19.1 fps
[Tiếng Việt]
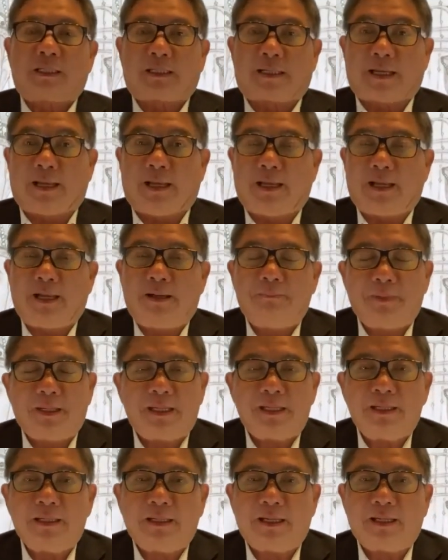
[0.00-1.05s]
cả
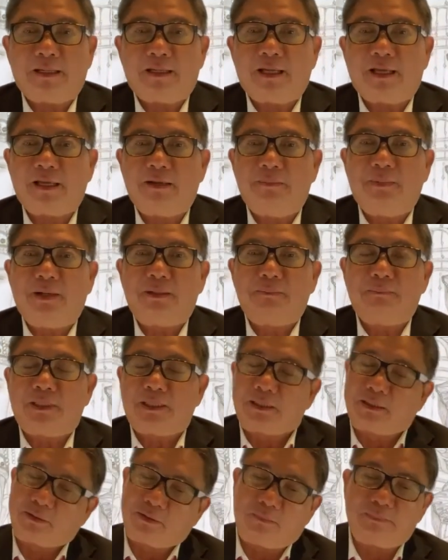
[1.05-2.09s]
mấy ngày nay ở bên
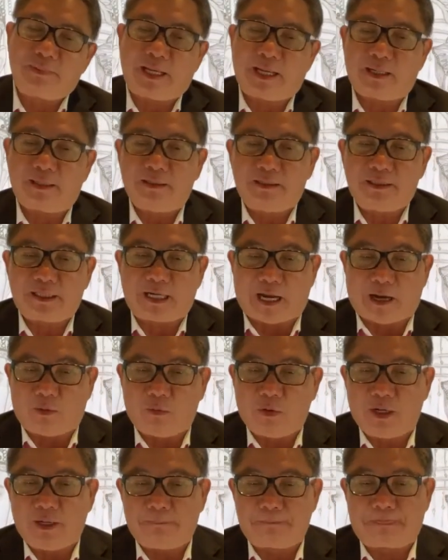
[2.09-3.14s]
mình cũng đang lựa
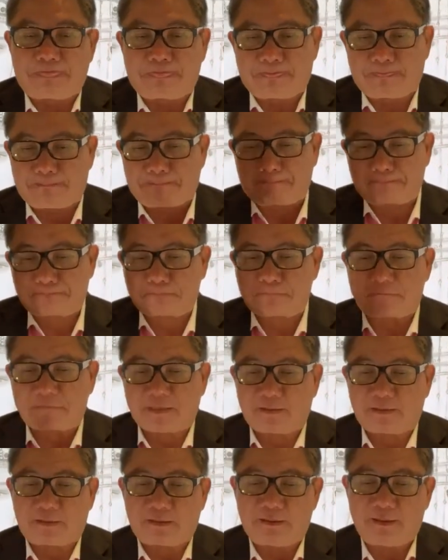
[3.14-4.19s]
đậu á
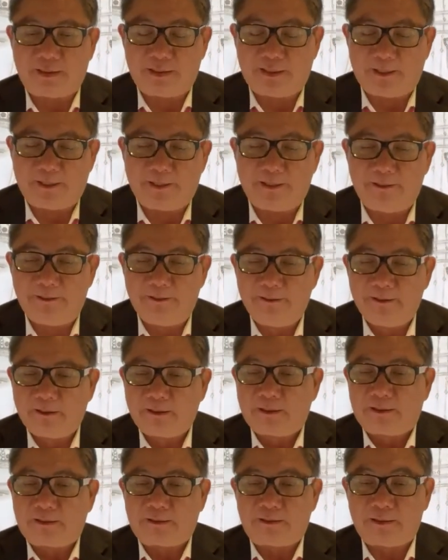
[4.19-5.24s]
à,
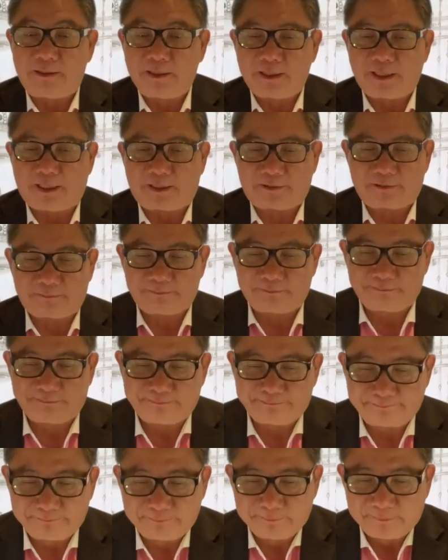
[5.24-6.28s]
lưỡng cực
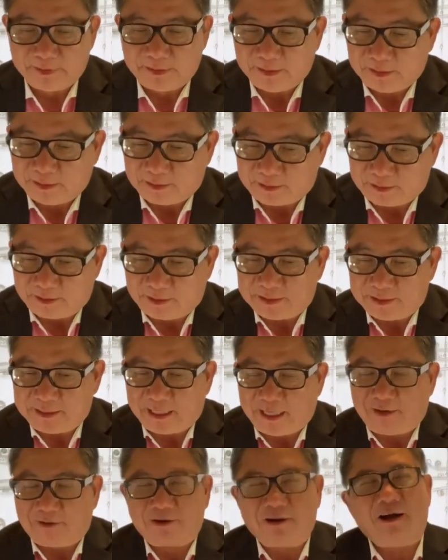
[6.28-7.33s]
rồi
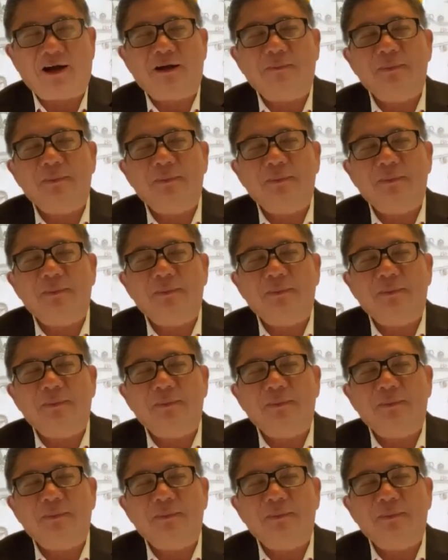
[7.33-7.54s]
sau đó